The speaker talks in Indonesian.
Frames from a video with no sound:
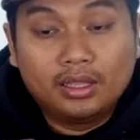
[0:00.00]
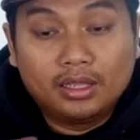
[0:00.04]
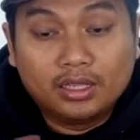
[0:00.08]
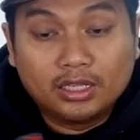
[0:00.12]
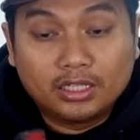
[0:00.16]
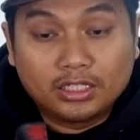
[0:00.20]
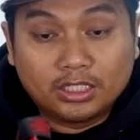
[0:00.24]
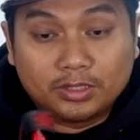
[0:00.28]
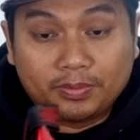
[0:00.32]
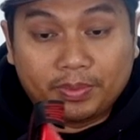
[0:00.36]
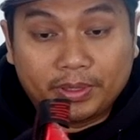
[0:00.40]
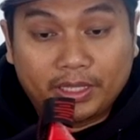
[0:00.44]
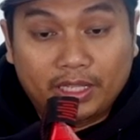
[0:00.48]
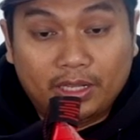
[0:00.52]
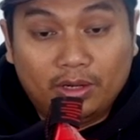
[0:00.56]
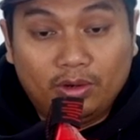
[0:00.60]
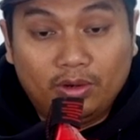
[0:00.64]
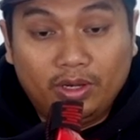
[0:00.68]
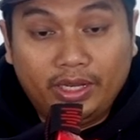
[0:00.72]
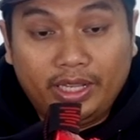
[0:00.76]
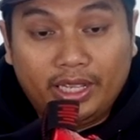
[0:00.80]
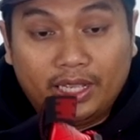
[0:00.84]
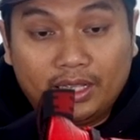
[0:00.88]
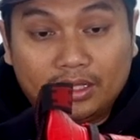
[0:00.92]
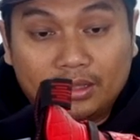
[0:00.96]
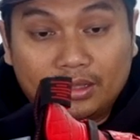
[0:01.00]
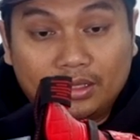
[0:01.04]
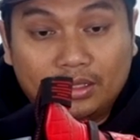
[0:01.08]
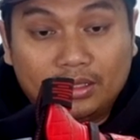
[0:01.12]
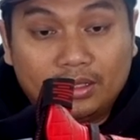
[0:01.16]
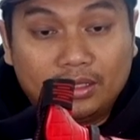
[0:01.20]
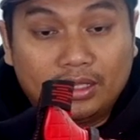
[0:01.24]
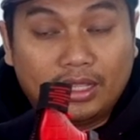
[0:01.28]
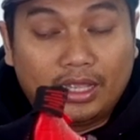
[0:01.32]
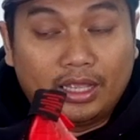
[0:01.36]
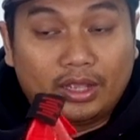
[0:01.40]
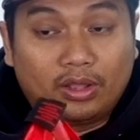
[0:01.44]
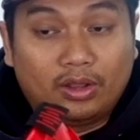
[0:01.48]
Seperti yang lo lihat,
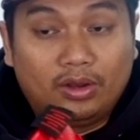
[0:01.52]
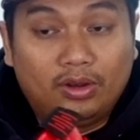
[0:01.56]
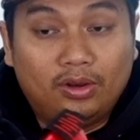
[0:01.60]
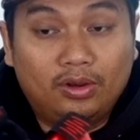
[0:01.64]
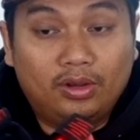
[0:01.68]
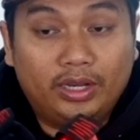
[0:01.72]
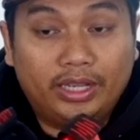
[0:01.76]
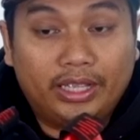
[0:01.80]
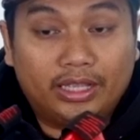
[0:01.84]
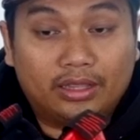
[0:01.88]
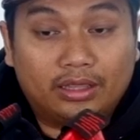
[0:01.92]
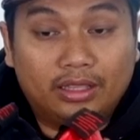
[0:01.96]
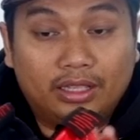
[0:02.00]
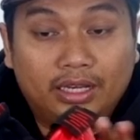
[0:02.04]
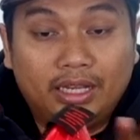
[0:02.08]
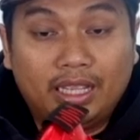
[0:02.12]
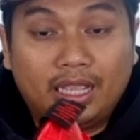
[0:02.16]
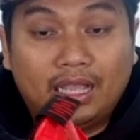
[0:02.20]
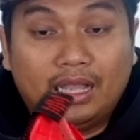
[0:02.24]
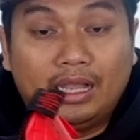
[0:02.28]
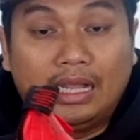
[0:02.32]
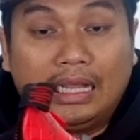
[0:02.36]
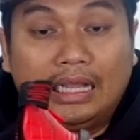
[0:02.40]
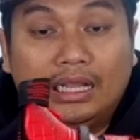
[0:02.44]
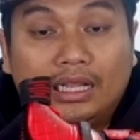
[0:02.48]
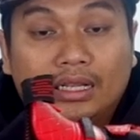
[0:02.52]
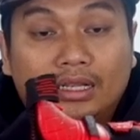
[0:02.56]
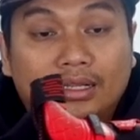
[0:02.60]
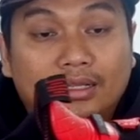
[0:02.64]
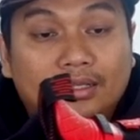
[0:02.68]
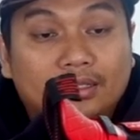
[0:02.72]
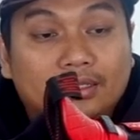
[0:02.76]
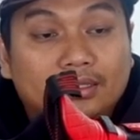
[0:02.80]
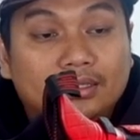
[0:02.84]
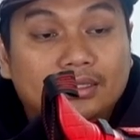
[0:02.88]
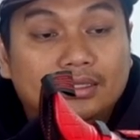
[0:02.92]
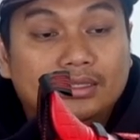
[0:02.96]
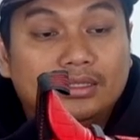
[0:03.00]
nih kalau lihat ini uh,
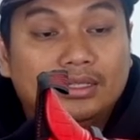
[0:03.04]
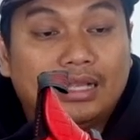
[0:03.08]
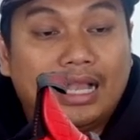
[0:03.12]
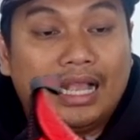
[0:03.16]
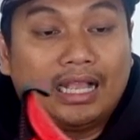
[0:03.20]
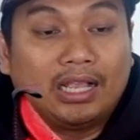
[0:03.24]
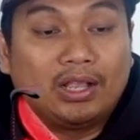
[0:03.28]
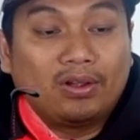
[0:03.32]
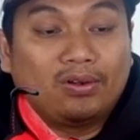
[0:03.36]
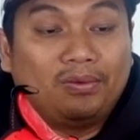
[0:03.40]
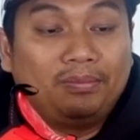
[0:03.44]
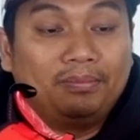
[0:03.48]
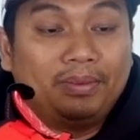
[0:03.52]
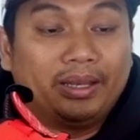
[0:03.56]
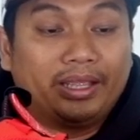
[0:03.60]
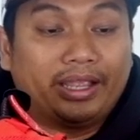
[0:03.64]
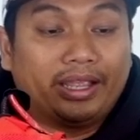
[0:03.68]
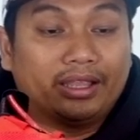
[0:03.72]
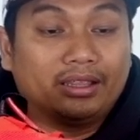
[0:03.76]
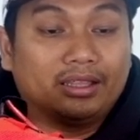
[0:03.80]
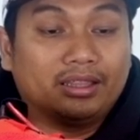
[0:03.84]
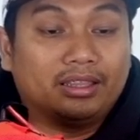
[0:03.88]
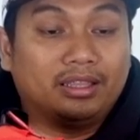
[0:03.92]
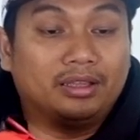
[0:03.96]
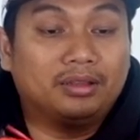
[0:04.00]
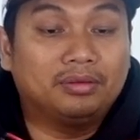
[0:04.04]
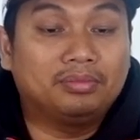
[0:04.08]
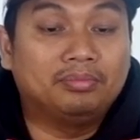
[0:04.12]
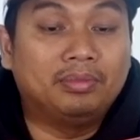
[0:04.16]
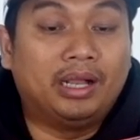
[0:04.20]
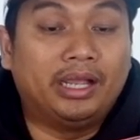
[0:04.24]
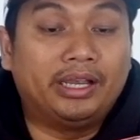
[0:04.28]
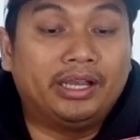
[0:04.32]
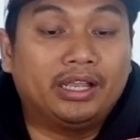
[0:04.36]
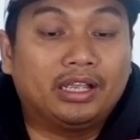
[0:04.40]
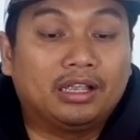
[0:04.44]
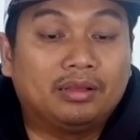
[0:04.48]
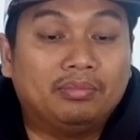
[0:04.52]
agak complicated ya,
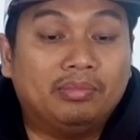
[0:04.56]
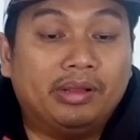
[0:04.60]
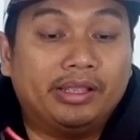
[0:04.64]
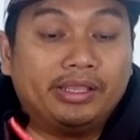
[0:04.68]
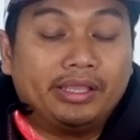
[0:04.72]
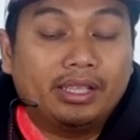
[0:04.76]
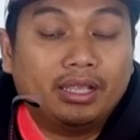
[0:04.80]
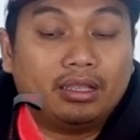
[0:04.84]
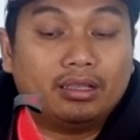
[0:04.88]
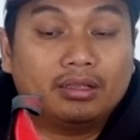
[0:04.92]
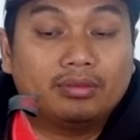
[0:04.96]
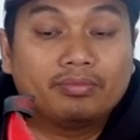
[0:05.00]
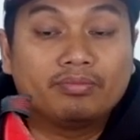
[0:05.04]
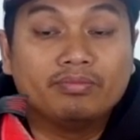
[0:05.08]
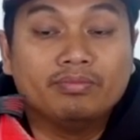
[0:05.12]
bahannya agak banyak.